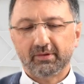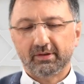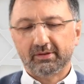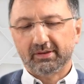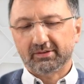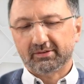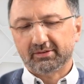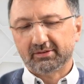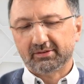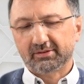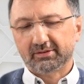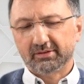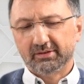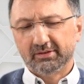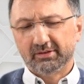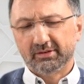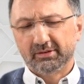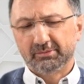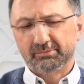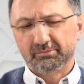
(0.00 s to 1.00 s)
dass es,
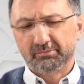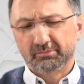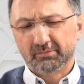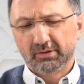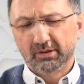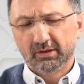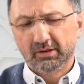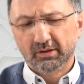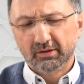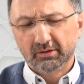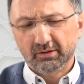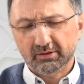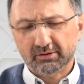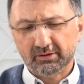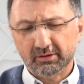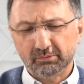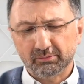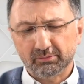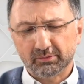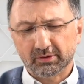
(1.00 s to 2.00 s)
ähm, dass,
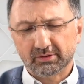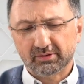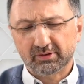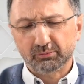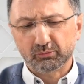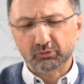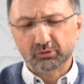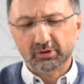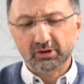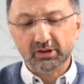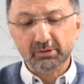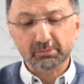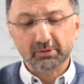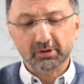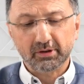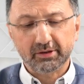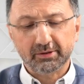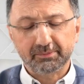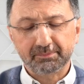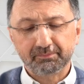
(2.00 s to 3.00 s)
die, dass die
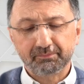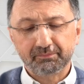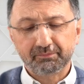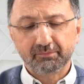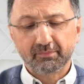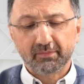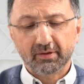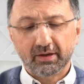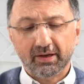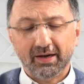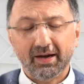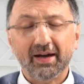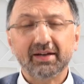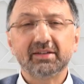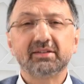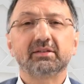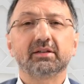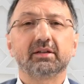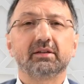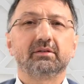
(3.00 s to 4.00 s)
Muslime in
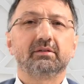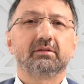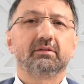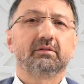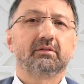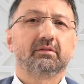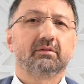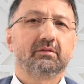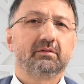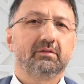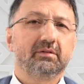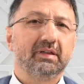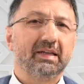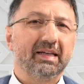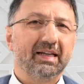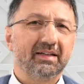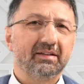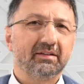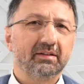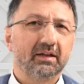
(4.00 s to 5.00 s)
heißeren
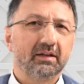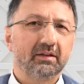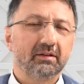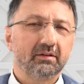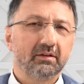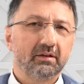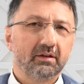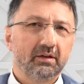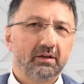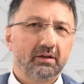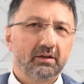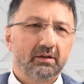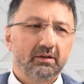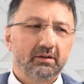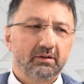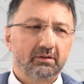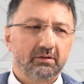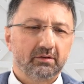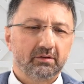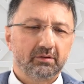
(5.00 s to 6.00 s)
Ländern
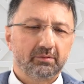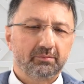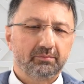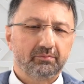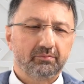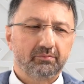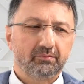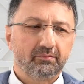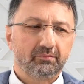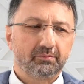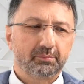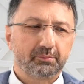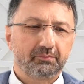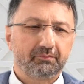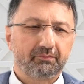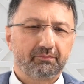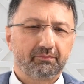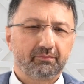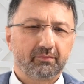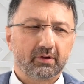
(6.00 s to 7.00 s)
ähm,
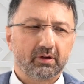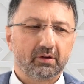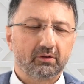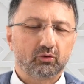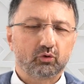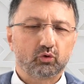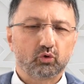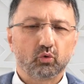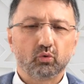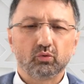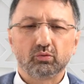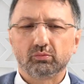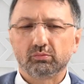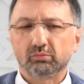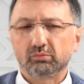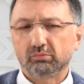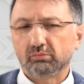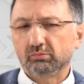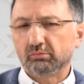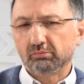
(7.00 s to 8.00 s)

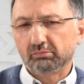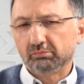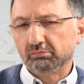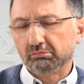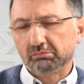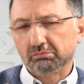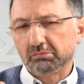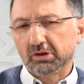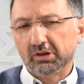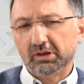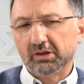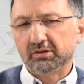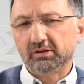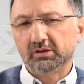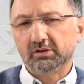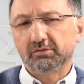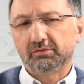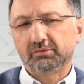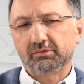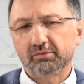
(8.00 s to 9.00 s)
schon
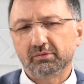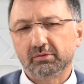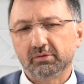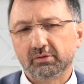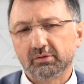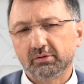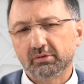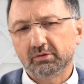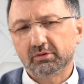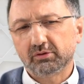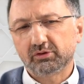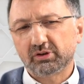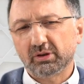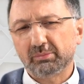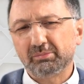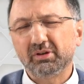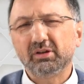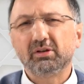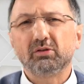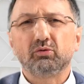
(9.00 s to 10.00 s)
relativ äh,
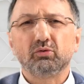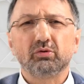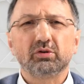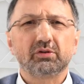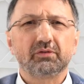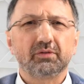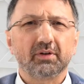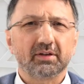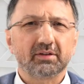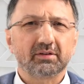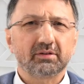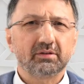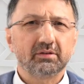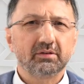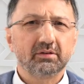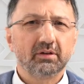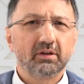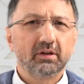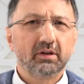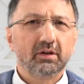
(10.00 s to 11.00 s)
stabil
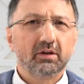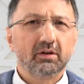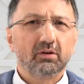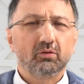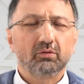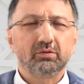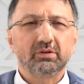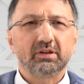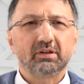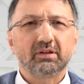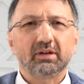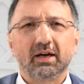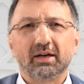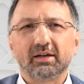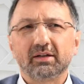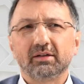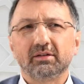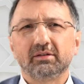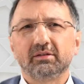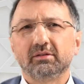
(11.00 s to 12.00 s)
durchfasten und die
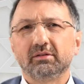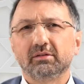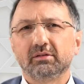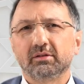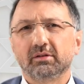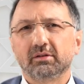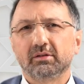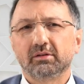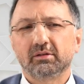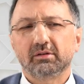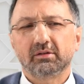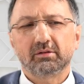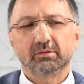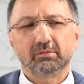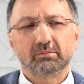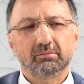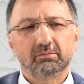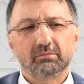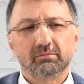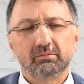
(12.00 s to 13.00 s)
Kranken äh,